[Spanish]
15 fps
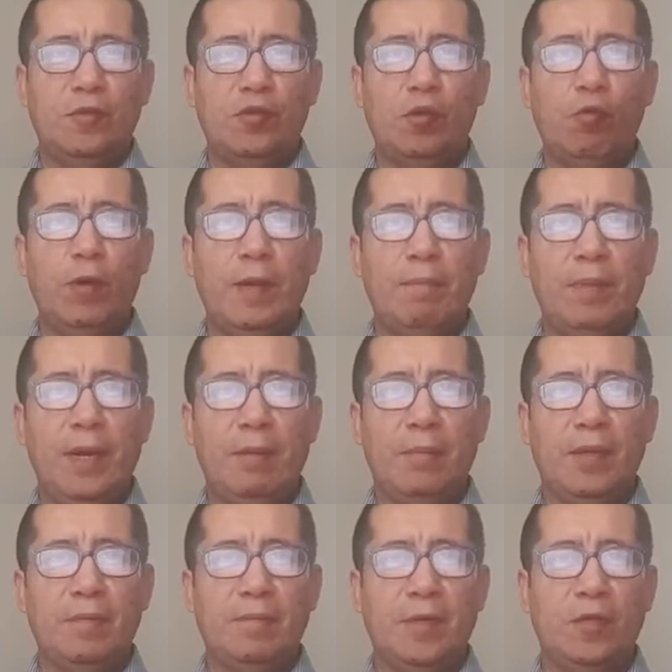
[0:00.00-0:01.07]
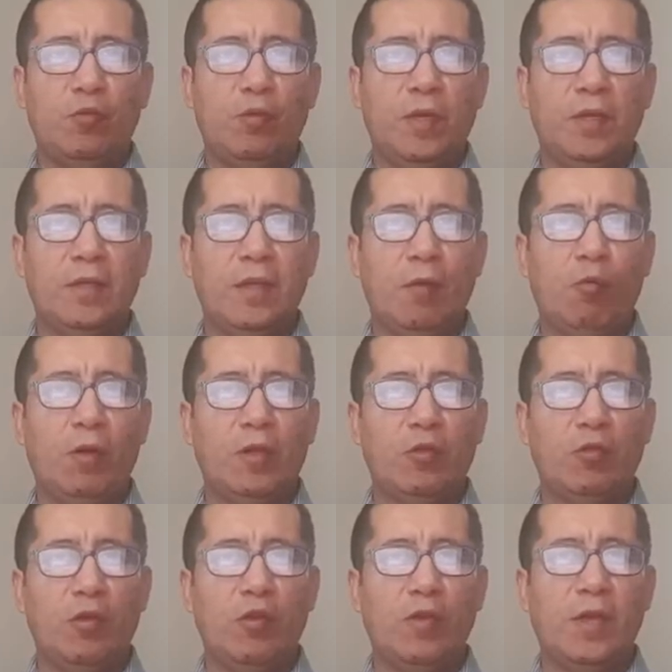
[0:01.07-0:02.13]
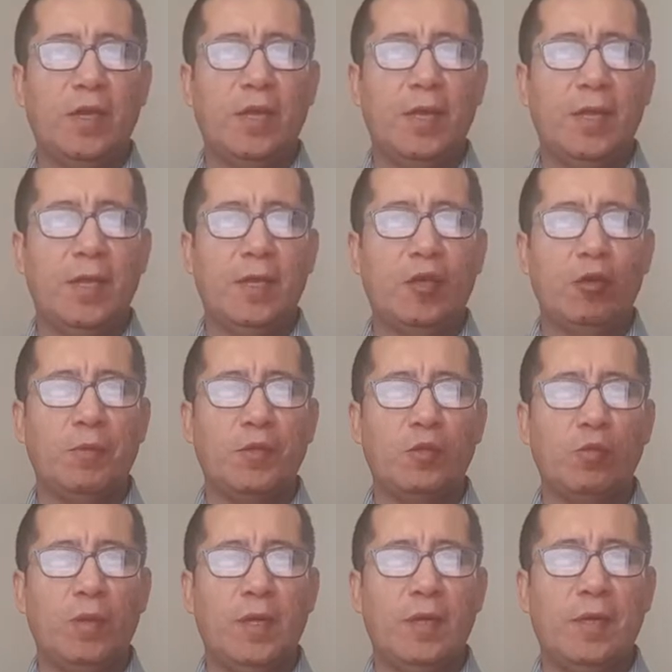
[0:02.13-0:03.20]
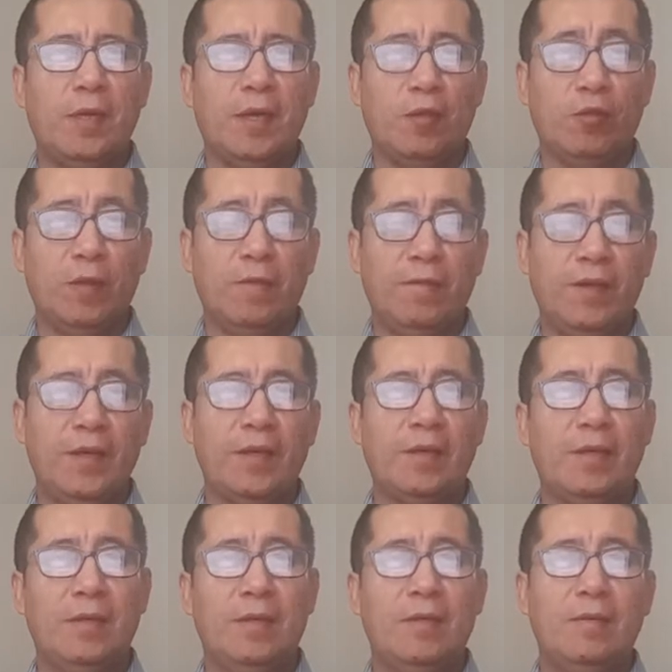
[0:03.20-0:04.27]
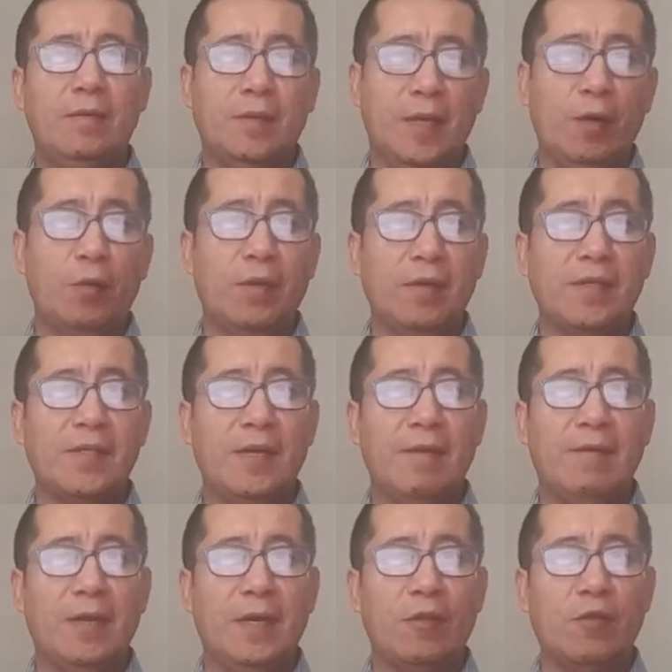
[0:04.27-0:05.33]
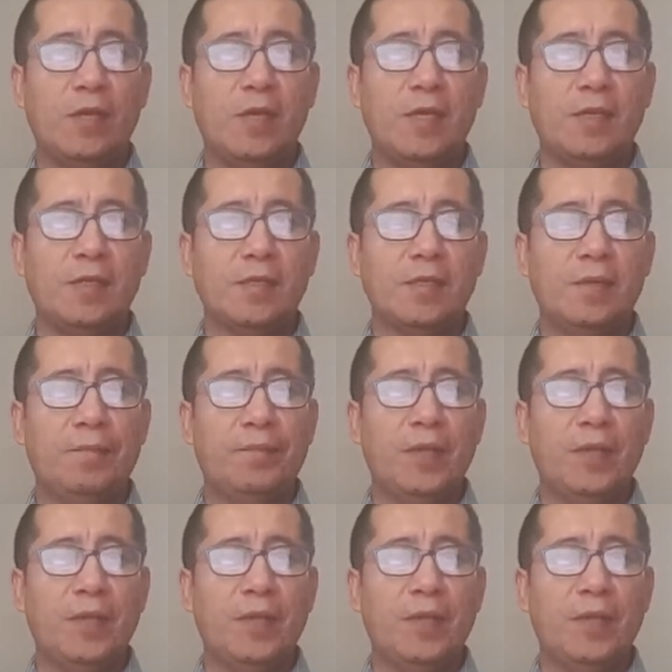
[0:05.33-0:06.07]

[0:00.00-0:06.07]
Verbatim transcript: Soy William Palma, estudiante de cuarto año de Ingeniería en Geomensura y Cartografía de la Universidad Bernardo Higgins,